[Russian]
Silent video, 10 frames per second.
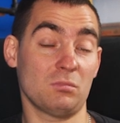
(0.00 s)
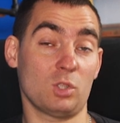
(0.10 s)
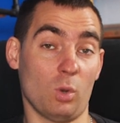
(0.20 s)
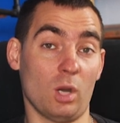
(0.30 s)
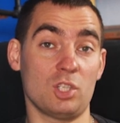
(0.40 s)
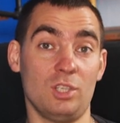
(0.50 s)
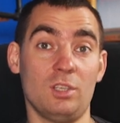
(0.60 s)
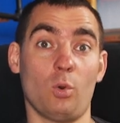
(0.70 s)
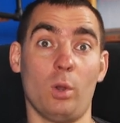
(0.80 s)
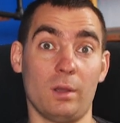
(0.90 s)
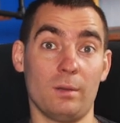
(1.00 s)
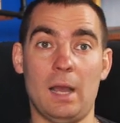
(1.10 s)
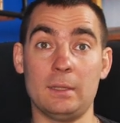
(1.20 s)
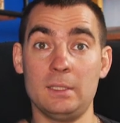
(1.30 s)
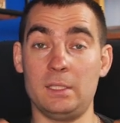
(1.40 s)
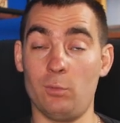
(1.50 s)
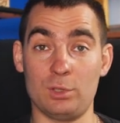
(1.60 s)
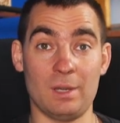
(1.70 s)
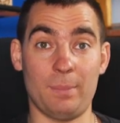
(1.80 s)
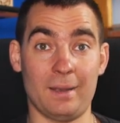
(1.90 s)
Скоро ждите ролик. А на
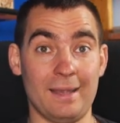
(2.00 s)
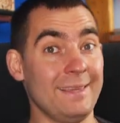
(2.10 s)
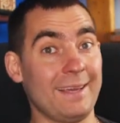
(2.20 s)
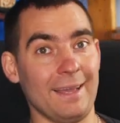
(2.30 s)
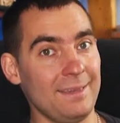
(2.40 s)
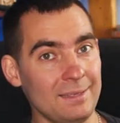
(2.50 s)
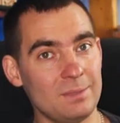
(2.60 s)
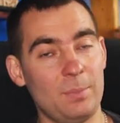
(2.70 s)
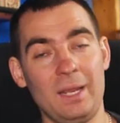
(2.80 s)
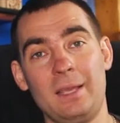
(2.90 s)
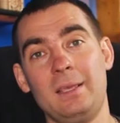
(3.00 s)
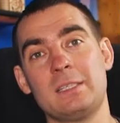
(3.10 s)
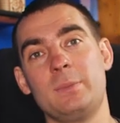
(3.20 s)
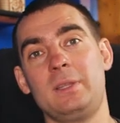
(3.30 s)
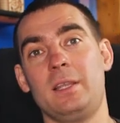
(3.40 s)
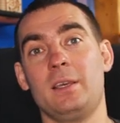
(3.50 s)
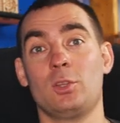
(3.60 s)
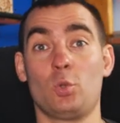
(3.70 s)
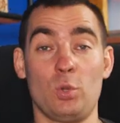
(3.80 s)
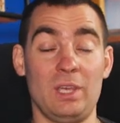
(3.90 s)
сегодня пока не конец. Переходите, смотрите
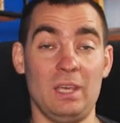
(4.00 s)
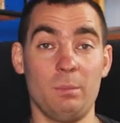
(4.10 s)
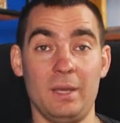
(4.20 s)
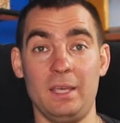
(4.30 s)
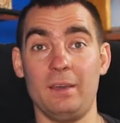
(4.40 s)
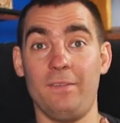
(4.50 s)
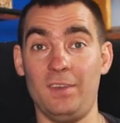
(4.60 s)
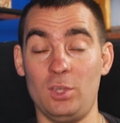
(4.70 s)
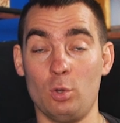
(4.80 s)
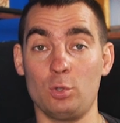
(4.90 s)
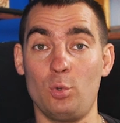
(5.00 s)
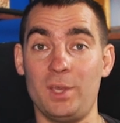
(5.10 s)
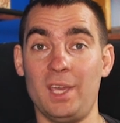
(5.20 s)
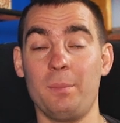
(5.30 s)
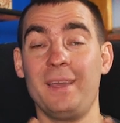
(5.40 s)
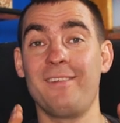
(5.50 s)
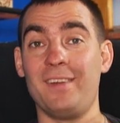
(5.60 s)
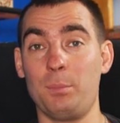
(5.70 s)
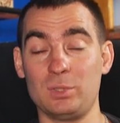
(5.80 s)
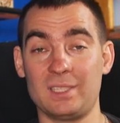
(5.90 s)
другие мои видео, другие мои
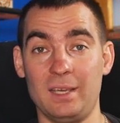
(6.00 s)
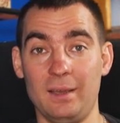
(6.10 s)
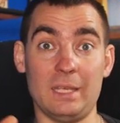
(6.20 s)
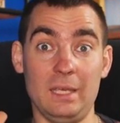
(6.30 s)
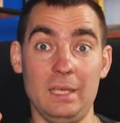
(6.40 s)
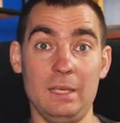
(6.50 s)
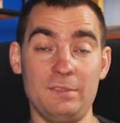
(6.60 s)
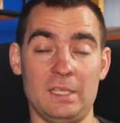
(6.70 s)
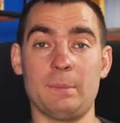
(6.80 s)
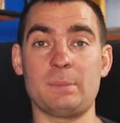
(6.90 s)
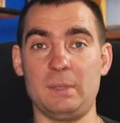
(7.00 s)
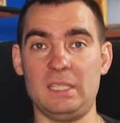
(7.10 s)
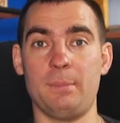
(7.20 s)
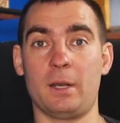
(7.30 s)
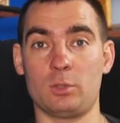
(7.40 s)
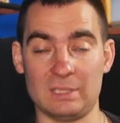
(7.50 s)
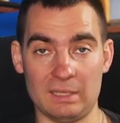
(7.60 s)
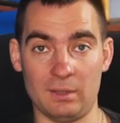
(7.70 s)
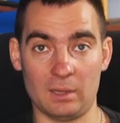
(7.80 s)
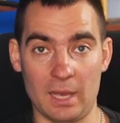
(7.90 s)
выпуски. И всем спасибо, кто
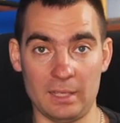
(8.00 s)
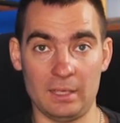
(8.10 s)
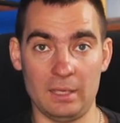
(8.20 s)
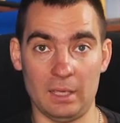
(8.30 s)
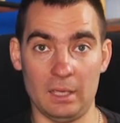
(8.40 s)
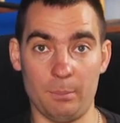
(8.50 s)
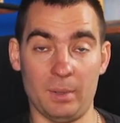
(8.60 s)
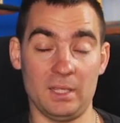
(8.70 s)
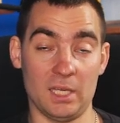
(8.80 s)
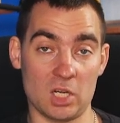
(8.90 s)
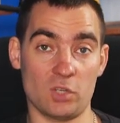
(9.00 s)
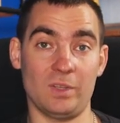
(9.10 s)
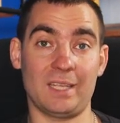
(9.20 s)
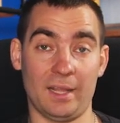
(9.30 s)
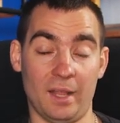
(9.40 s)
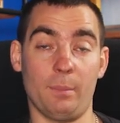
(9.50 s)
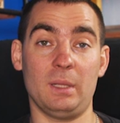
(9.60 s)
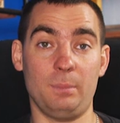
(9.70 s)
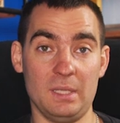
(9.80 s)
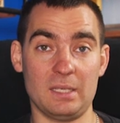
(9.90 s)
ставит лайки и поддерживает канал
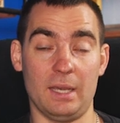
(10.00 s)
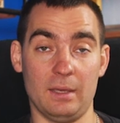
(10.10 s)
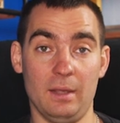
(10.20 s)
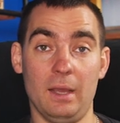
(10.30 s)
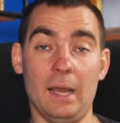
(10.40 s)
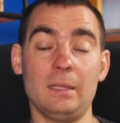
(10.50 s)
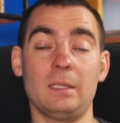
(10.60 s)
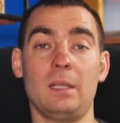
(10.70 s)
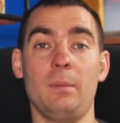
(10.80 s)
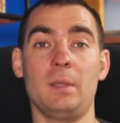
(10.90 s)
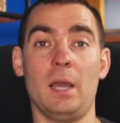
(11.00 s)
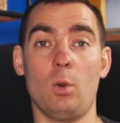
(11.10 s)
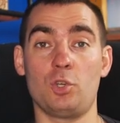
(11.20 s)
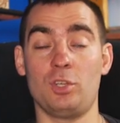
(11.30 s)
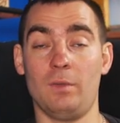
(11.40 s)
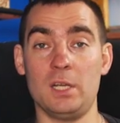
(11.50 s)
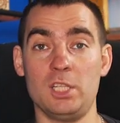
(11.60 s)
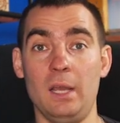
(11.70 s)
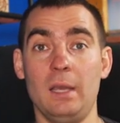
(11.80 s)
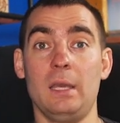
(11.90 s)
подпиской. Это для меня очень
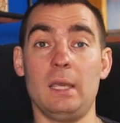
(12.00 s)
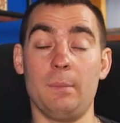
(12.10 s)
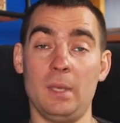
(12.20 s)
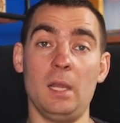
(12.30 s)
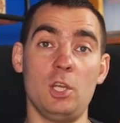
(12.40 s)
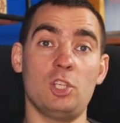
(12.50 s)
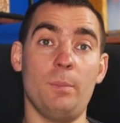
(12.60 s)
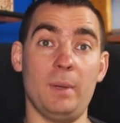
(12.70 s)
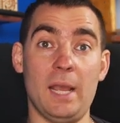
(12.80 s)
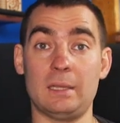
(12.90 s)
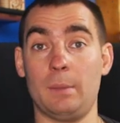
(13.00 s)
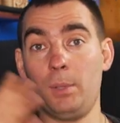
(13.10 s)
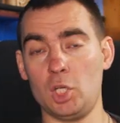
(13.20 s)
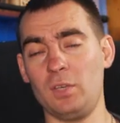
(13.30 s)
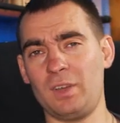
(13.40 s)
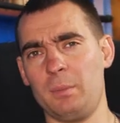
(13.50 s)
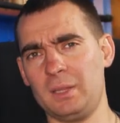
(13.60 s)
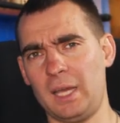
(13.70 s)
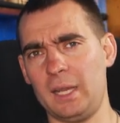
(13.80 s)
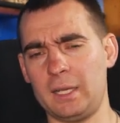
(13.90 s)
важно. И мне лично приятно. Пишите в
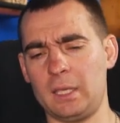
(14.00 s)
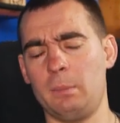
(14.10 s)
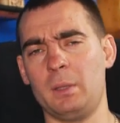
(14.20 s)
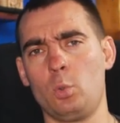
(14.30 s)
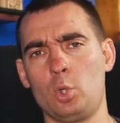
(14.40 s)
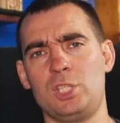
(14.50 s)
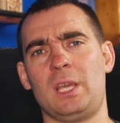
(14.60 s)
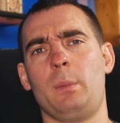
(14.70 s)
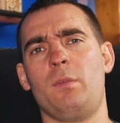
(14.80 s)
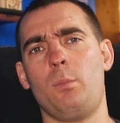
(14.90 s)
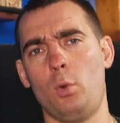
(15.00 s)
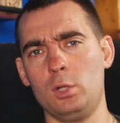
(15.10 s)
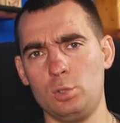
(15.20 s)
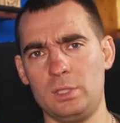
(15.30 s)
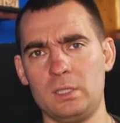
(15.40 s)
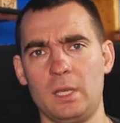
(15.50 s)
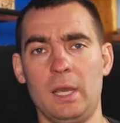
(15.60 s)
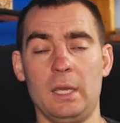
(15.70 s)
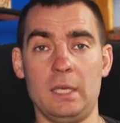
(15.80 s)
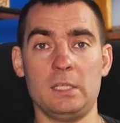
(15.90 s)
комментариях, какими наушниками вы пользуетесь.
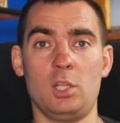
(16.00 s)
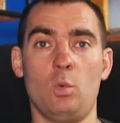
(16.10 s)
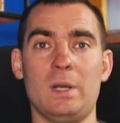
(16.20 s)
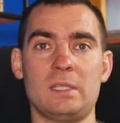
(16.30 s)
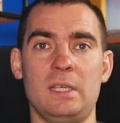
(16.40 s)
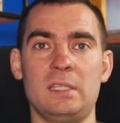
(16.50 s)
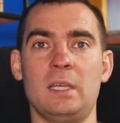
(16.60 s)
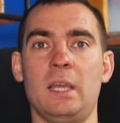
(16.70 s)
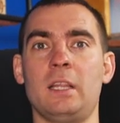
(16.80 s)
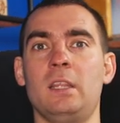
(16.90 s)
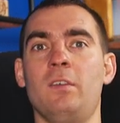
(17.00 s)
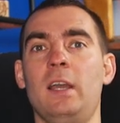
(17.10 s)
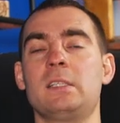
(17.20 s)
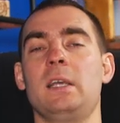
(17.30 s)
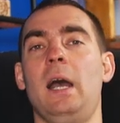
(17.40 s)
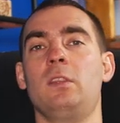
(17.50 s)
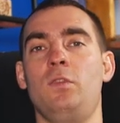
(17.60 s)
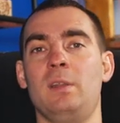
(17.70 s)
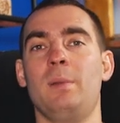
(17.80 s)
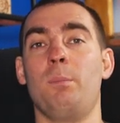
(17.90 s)
Если у вас есть какие-то девайсы от
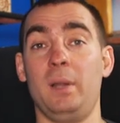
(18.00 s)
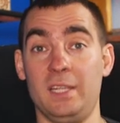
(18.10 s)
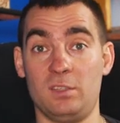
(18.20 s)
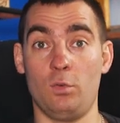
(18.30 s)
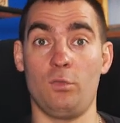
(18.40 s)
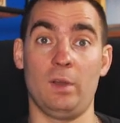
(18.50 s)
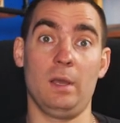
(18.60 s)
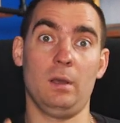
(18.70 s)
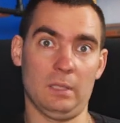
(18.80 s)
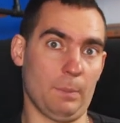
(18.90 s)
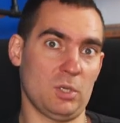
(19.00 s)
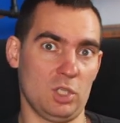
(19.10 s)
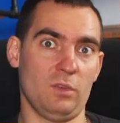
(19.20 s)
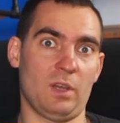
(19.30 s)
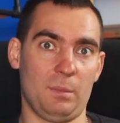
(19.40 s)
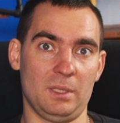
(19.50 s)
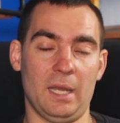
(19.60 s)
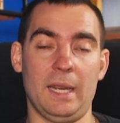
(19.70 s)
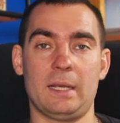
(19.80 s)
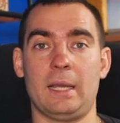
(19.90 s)
фирмы Blitzwolf, напишите в
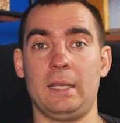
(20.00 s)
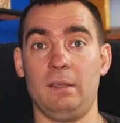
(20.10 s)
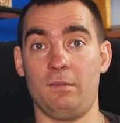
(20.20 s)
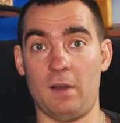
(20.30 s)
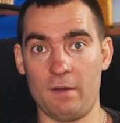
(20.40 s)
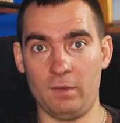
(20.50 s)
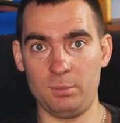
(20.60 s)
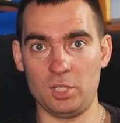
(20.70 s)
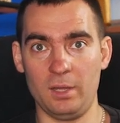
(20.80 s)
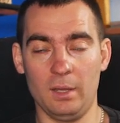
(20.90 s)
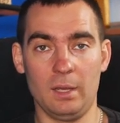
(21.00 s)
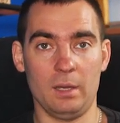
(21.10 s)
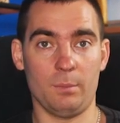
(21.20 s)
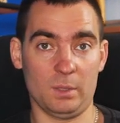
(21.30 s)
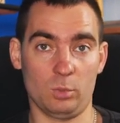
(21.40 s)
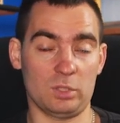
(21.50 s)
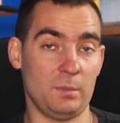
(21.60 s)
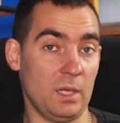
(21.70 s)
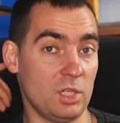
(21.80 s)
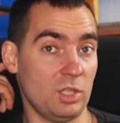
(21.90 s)
комментариях, как они вам вообще. Потому что
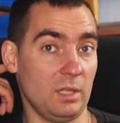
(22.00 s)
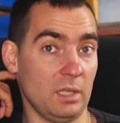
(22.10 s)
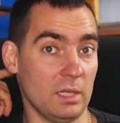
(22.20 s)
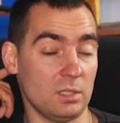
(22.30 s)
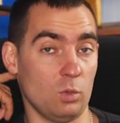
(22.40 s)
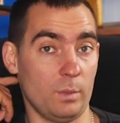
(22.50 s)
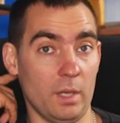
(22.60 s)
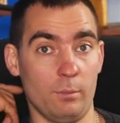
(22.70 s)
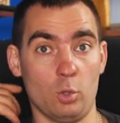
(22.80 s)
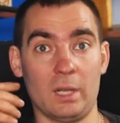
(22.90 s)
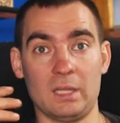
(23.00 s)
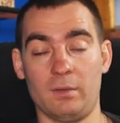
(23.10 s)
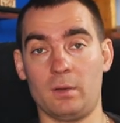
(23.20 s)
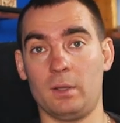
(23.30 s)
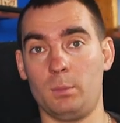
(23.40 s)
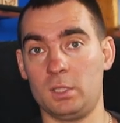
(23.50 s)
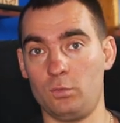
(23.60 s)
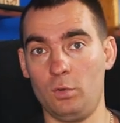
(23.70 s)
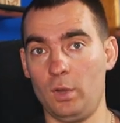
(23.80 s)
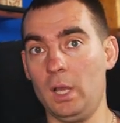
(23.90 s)
мне лично интересно, у меня много товаров от
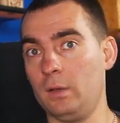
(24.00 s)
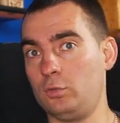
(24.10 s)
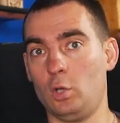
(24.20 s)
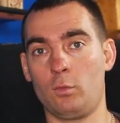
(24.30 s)
Blitzwolf. Все